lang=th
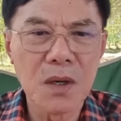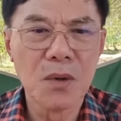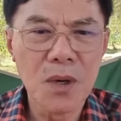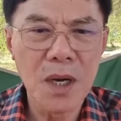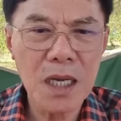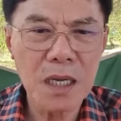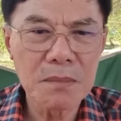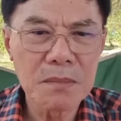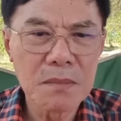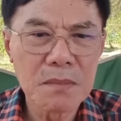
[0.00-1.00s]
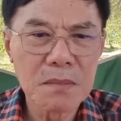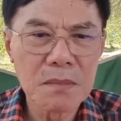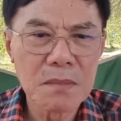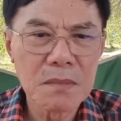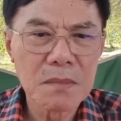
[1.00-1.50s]
กลัวครับ
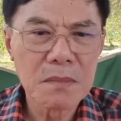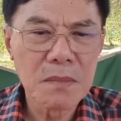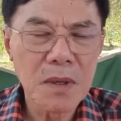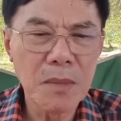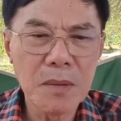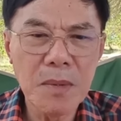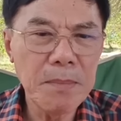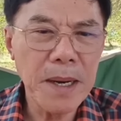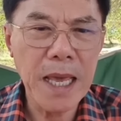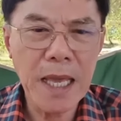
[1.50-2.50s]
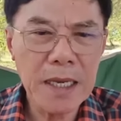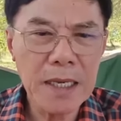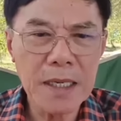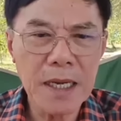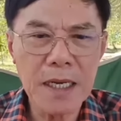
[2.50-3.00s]
เพราะมันมีแผลกั
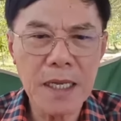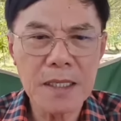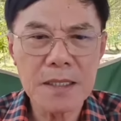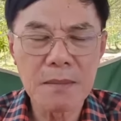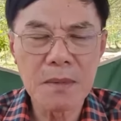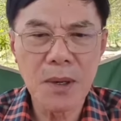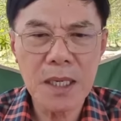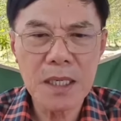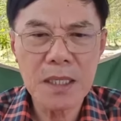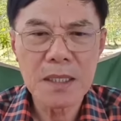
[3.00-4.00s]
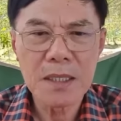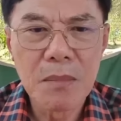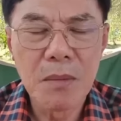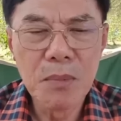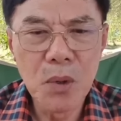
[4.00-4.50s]
นทั้งนั้นแหละตำรวจ
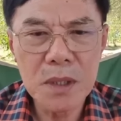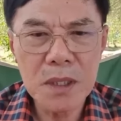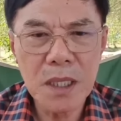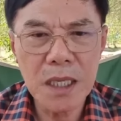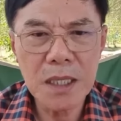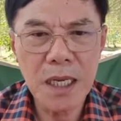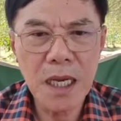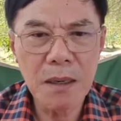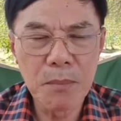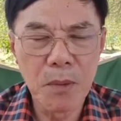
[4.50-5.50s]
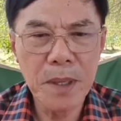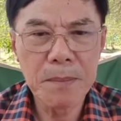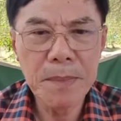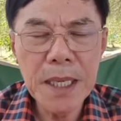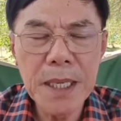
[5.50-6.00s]
ผมพูดในฐานะผมเป็
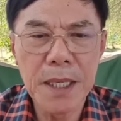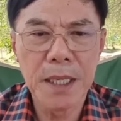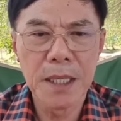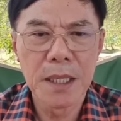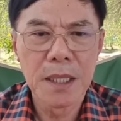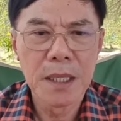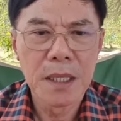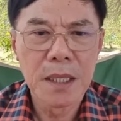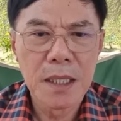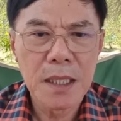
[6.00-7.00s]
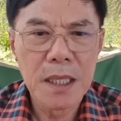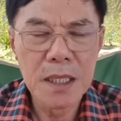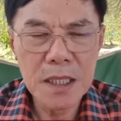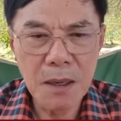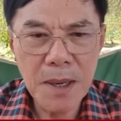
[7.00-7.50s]
นพี่
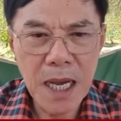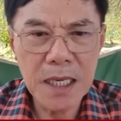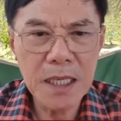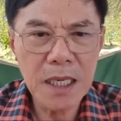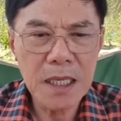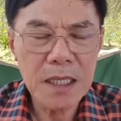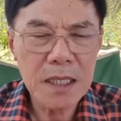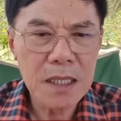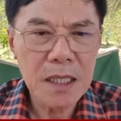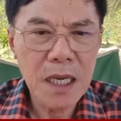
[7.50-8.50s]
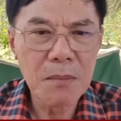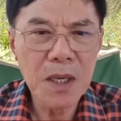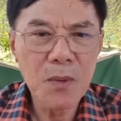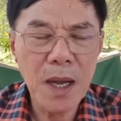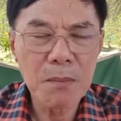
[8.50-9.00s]
คือชาวบ้านเนี่ย เขา
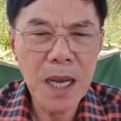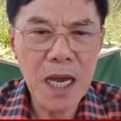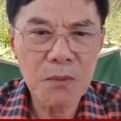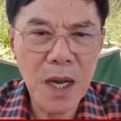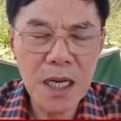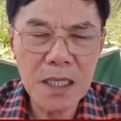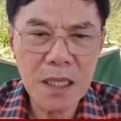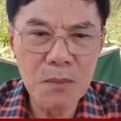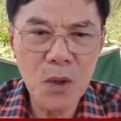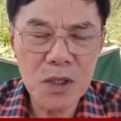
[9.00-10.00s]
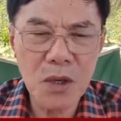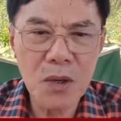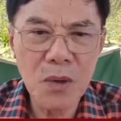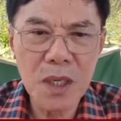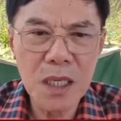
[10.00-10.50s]
มีความคาดหวังกับตำรวจสอ
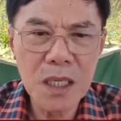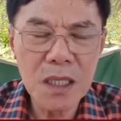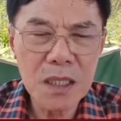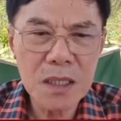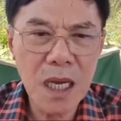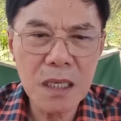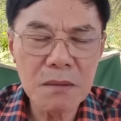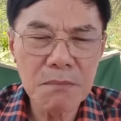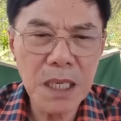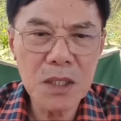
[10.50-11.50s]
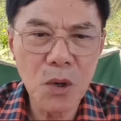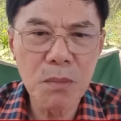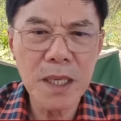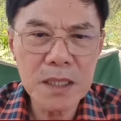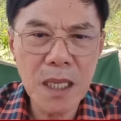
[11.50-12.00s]
งคนนี้ ทั้งบิ๊กโจ๊
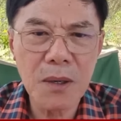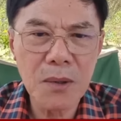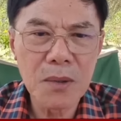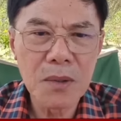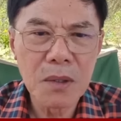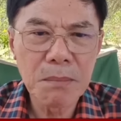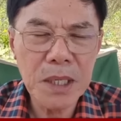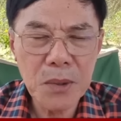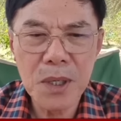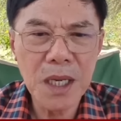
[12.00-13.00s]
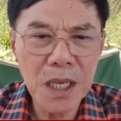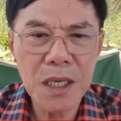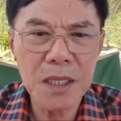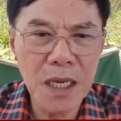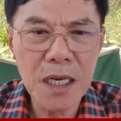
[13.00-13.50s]
กบิ๊กเต่าเป็นคนดี
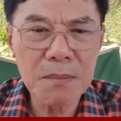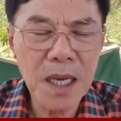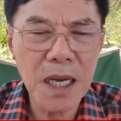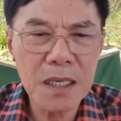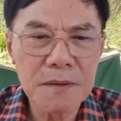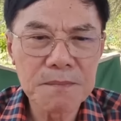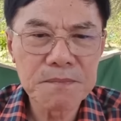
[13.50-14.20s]
ขยันทำงาน